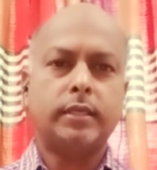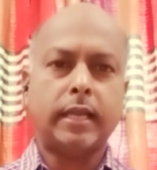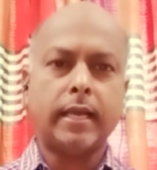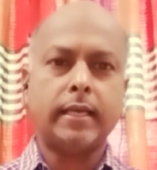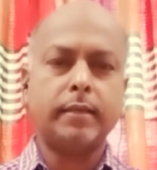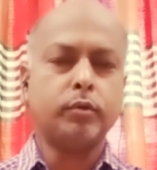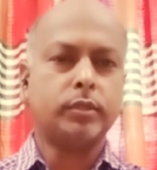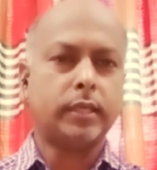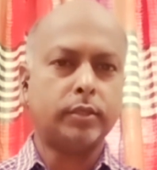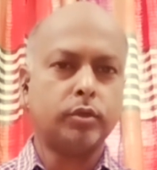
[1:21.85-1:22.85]
ট্যাঙ্ক এবং
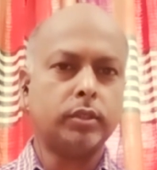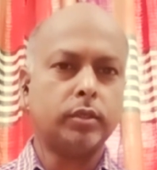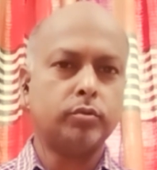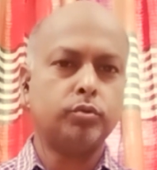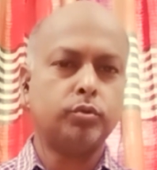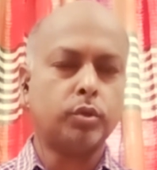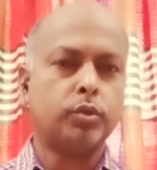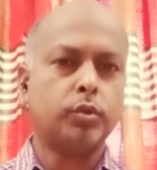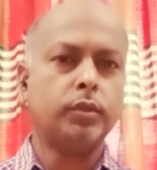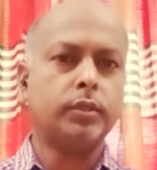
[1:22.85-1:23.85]
সাজোয়াজন
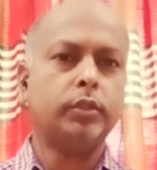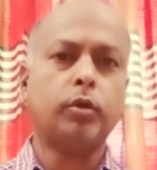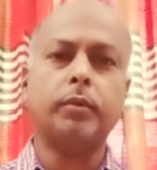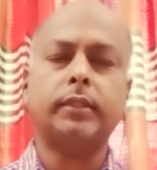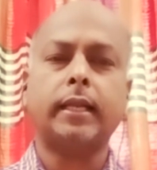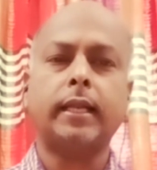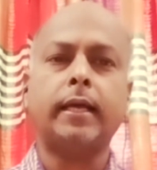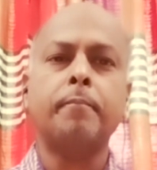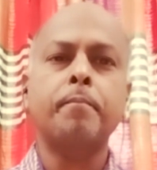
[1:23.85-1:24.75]
ধ্বংস করেছে তবে তারা